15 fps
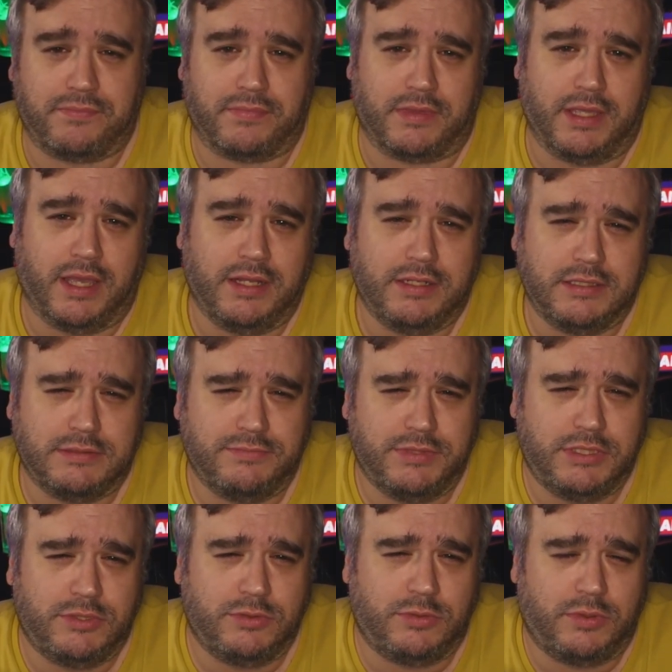Ja, in diesem
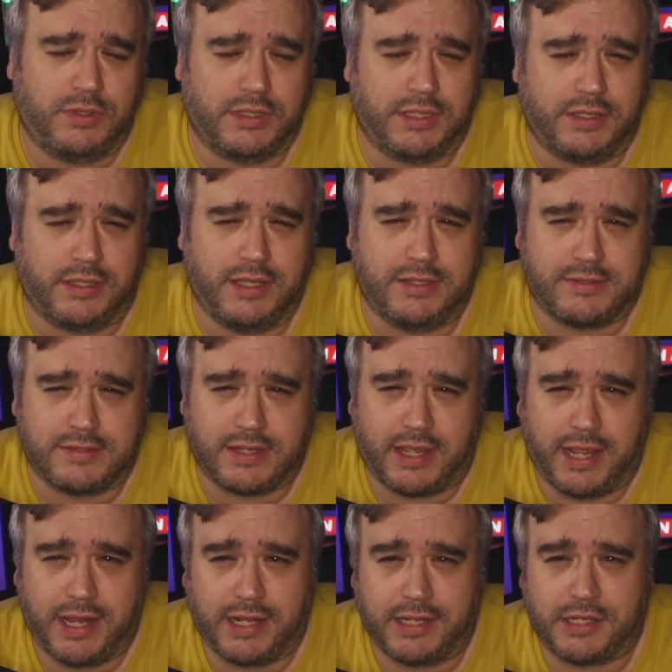Video geht's
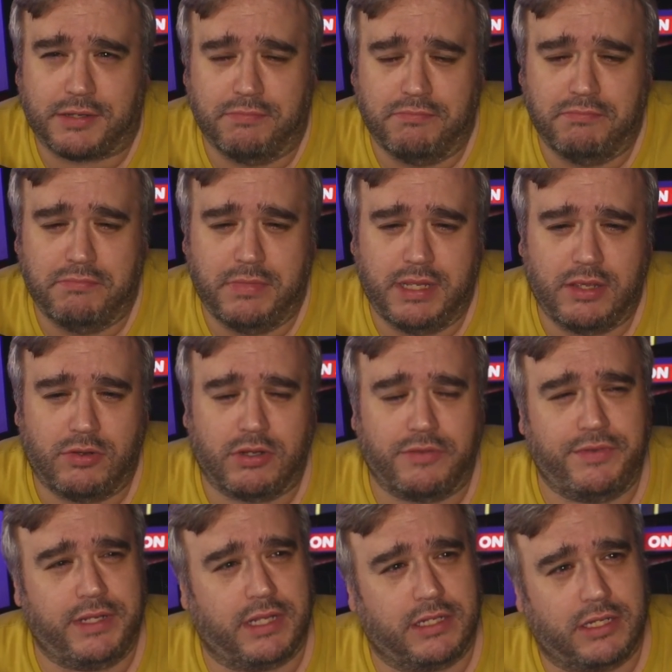eigentlich mehr oder
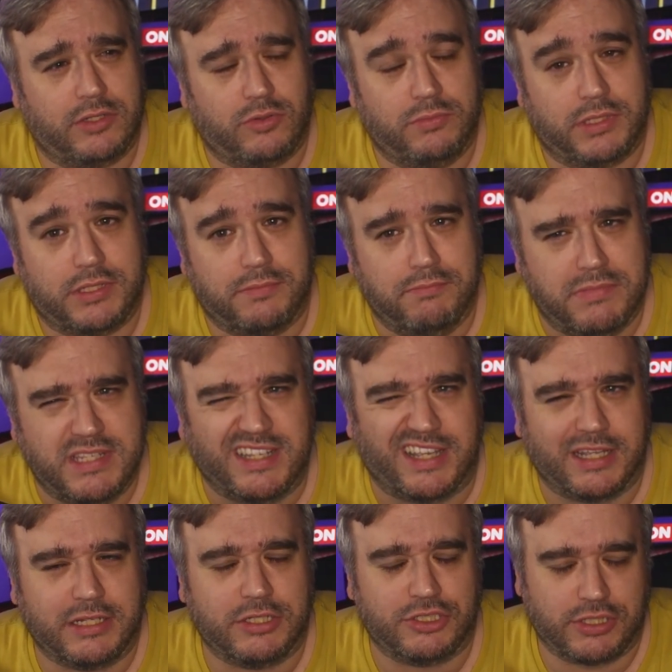weniger darum, dass ich ein bisschen
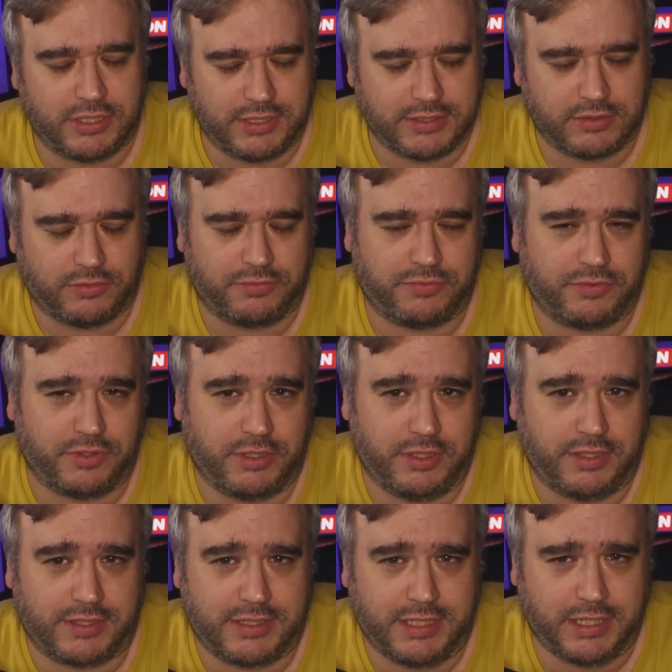kritischer jetzt auf
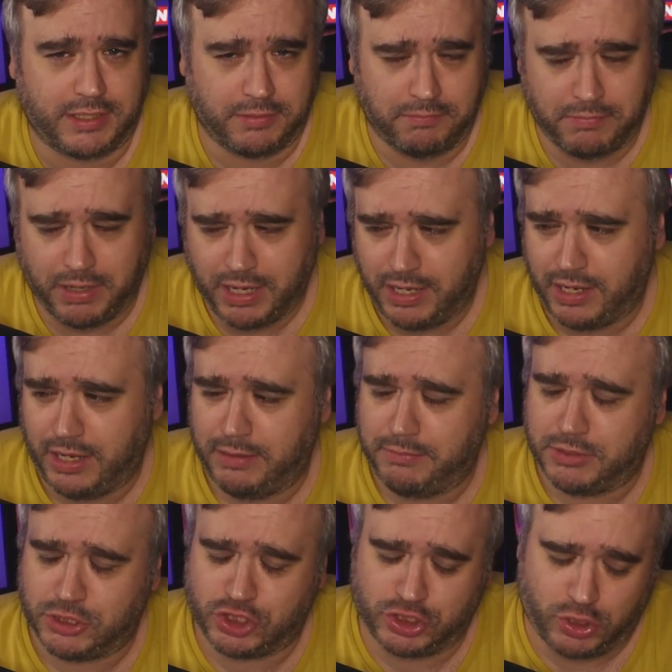äh, Kick mal
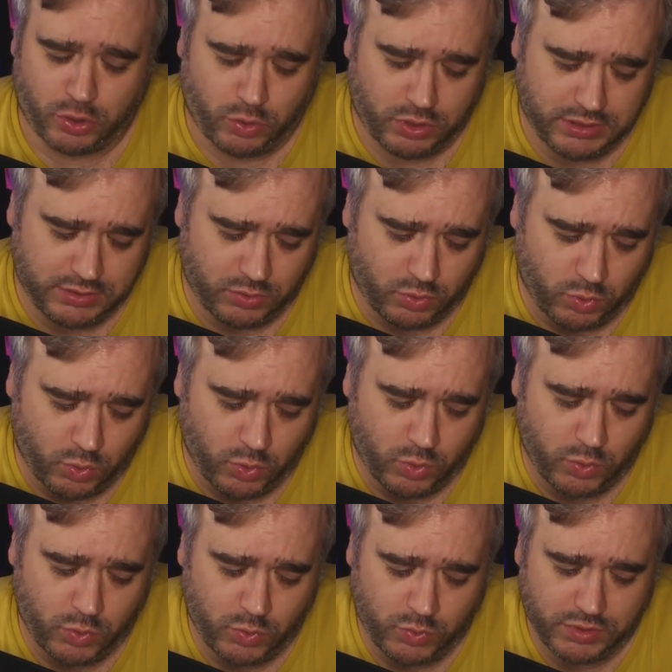einmal schaue.
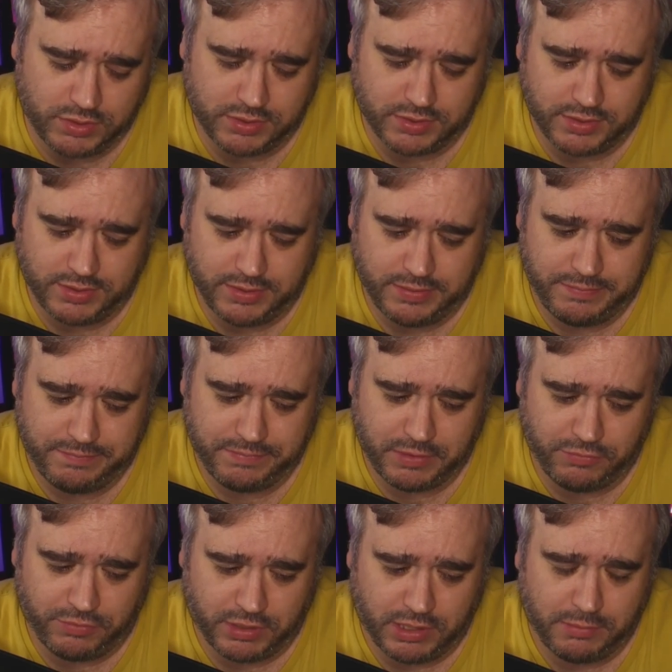Und ähm,
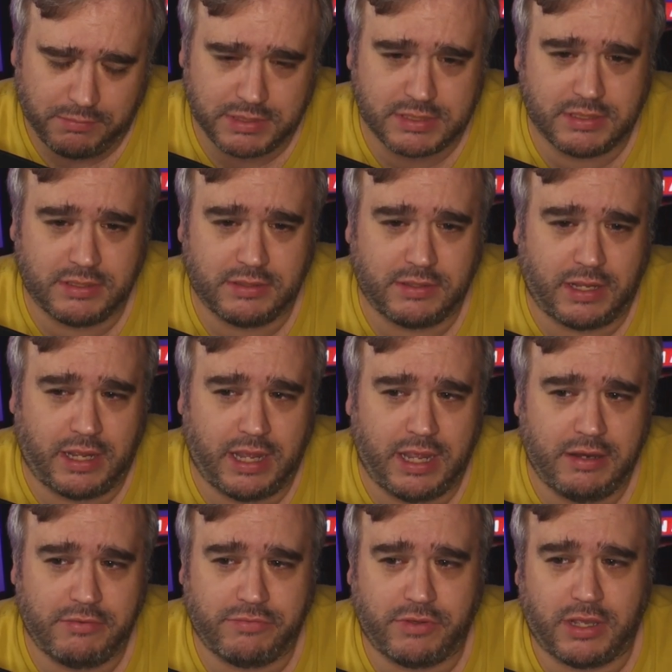ich fange am besten
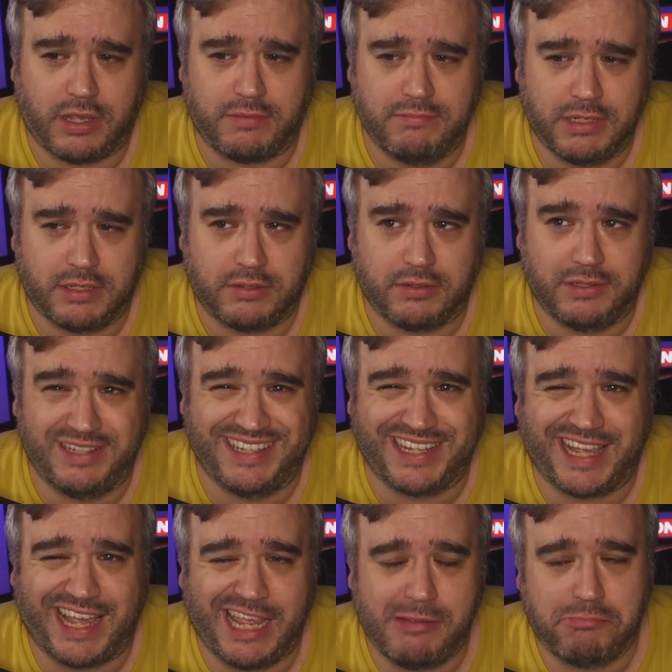einfach mit
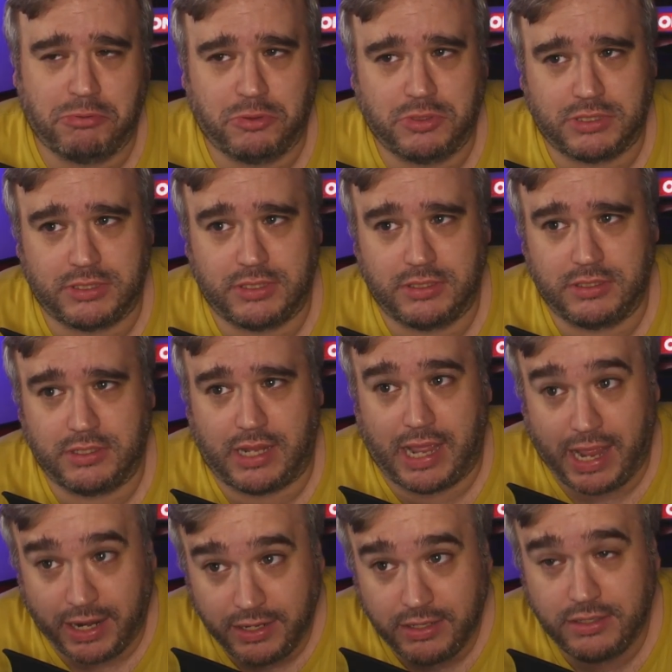drei Punkten
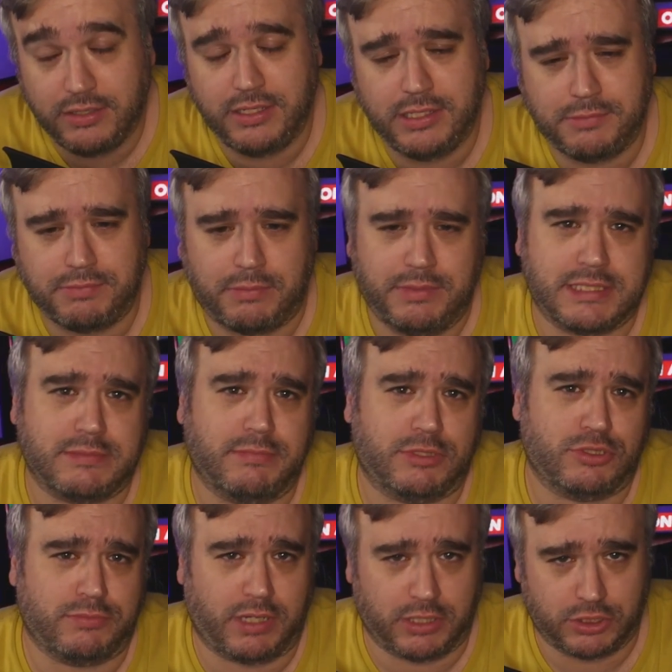an, die ich beim letzten Mal
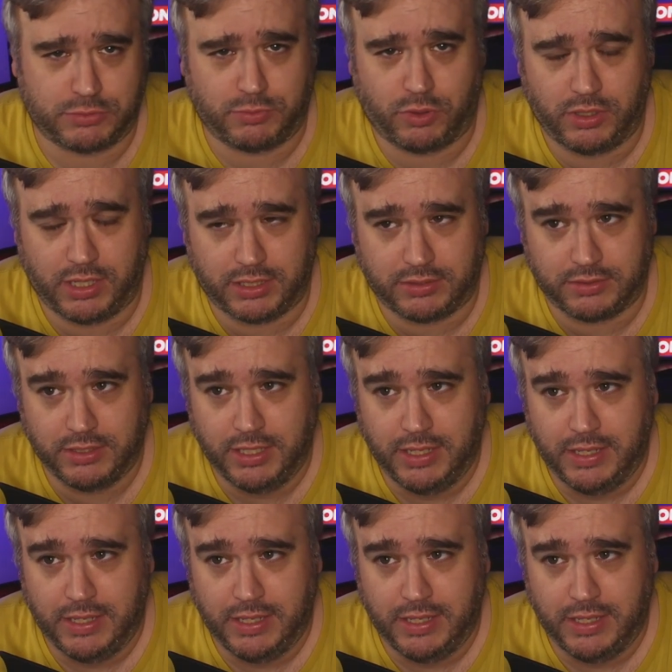schon mal angesprochen hatte.